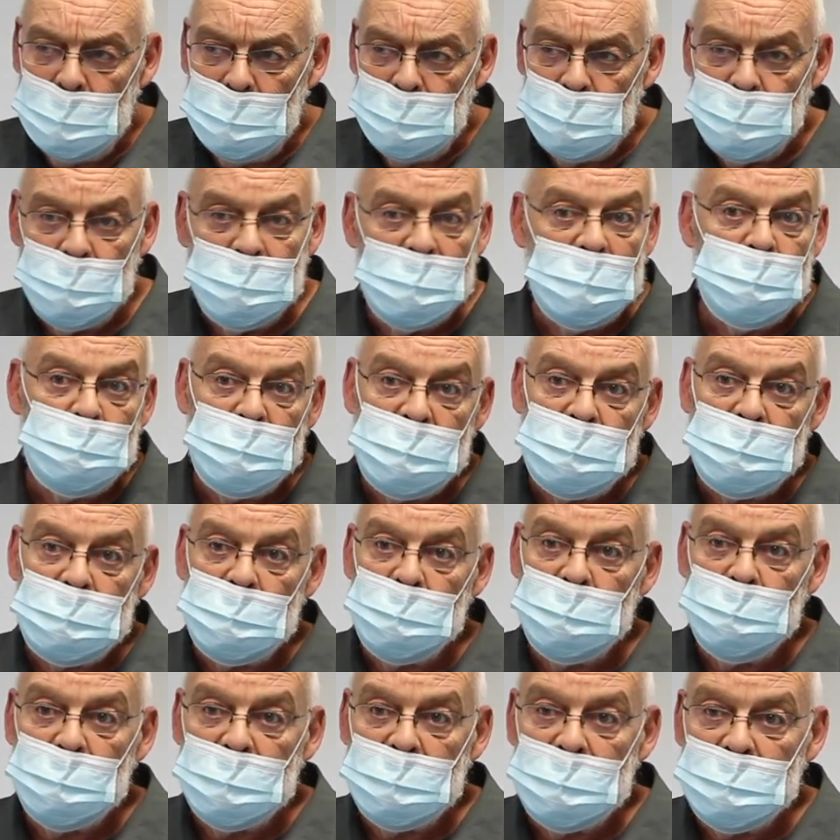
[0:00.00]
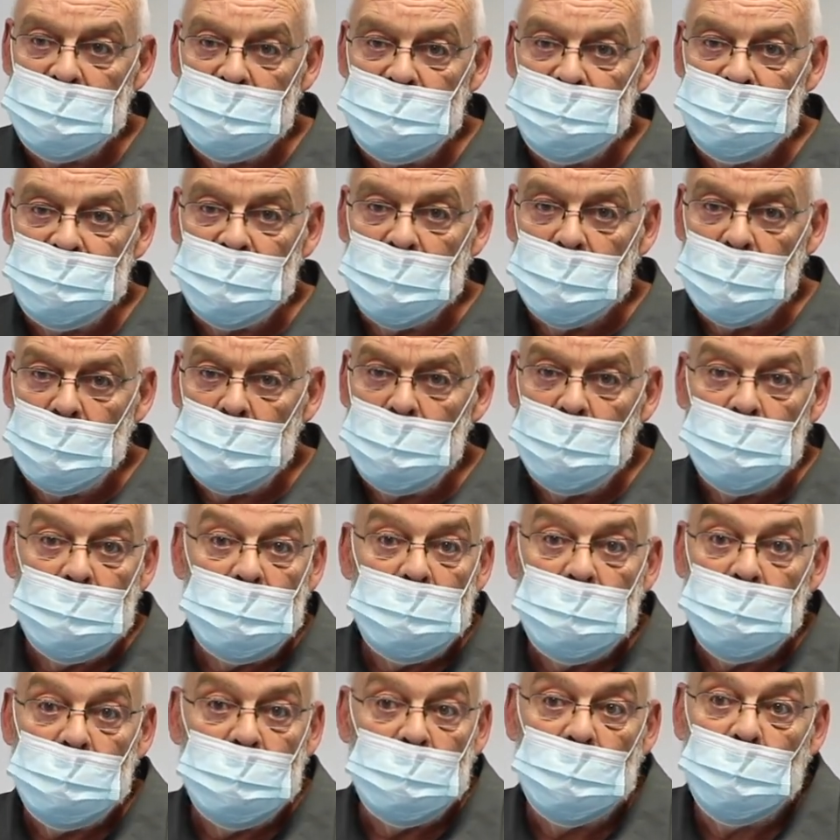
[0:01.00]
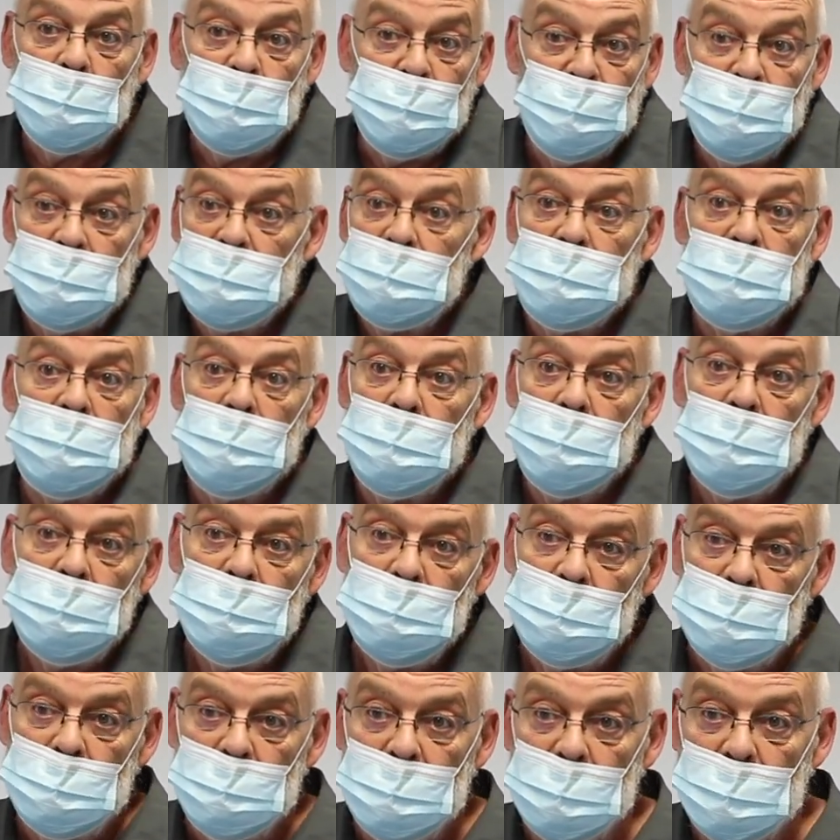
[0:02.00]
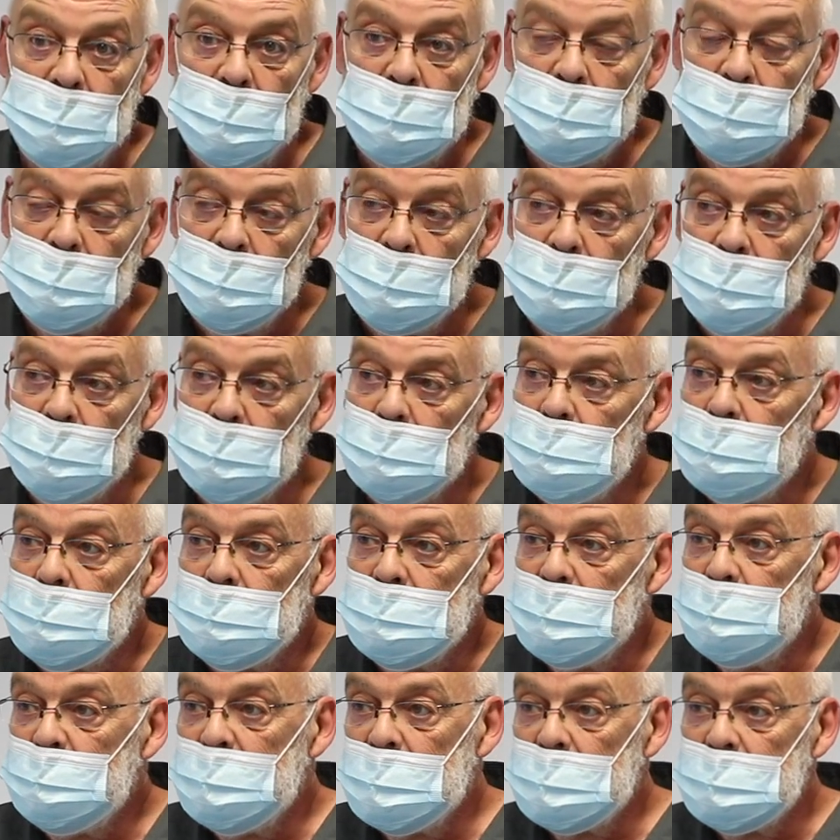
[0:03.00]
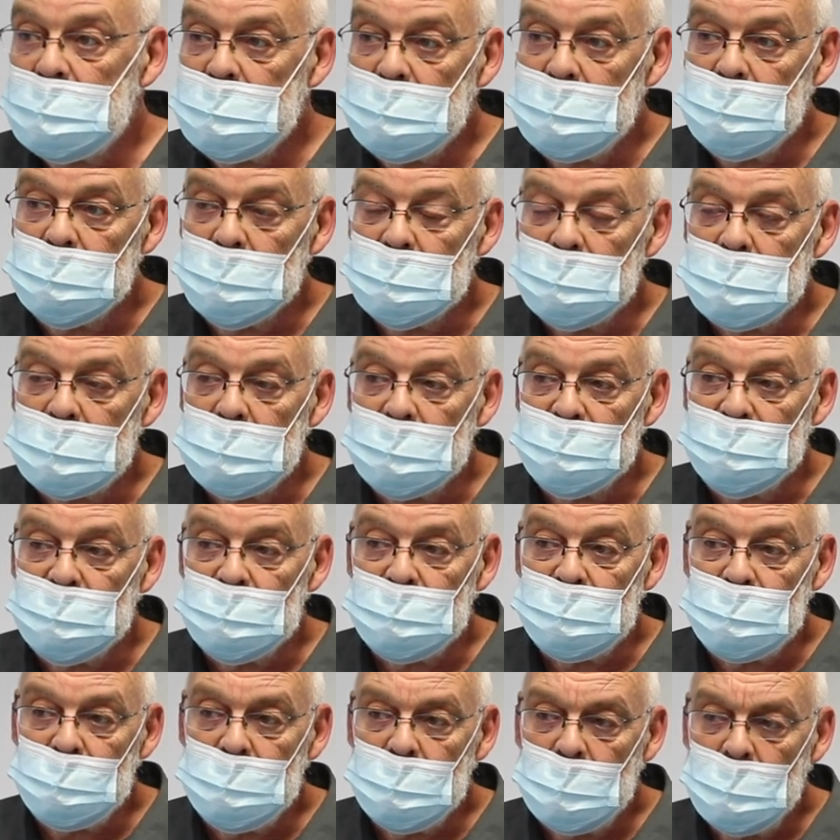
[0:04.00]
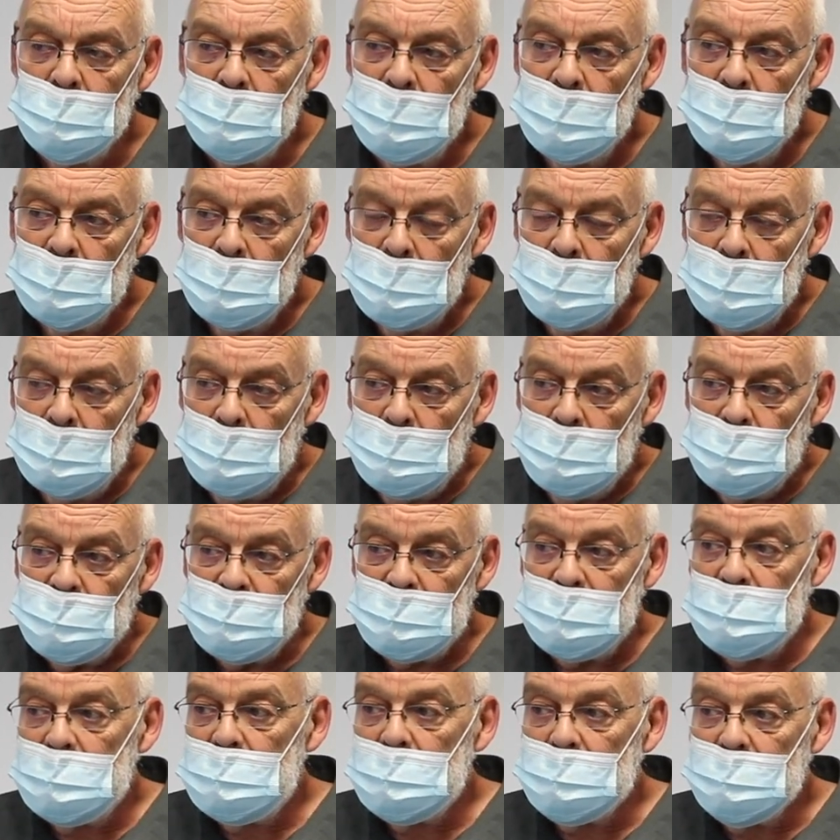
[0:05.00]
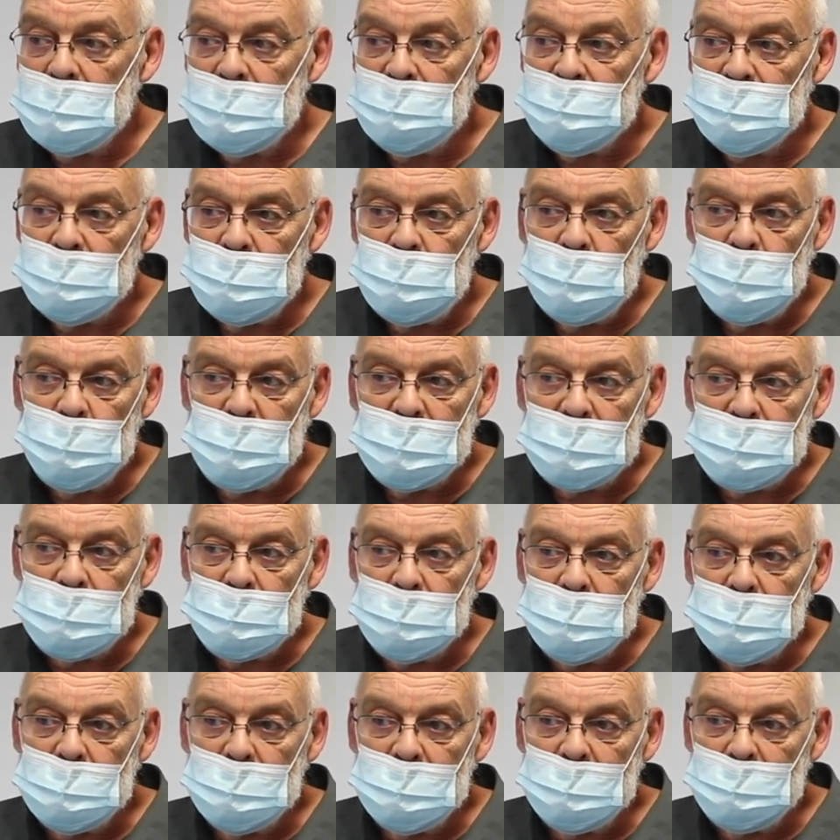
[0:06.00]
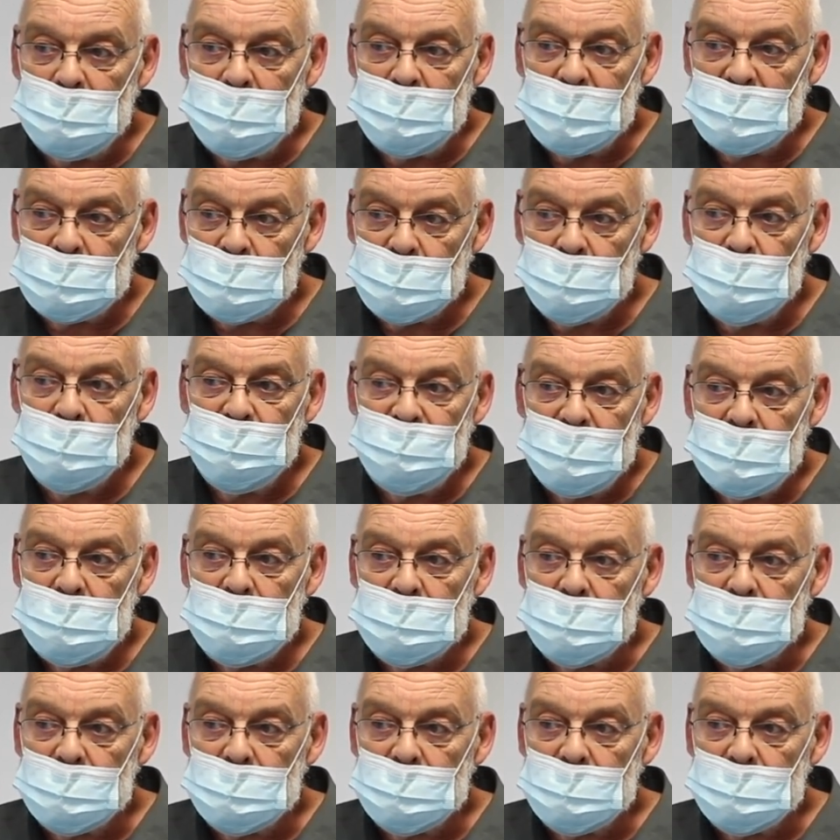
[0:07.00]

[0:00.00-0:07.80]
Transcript: de dépister une maladie virale. On peut essayer. Voilà. Et donc, on est parti dans cette aventure. Je dis que c'est une aventure parce que, parce que de fait,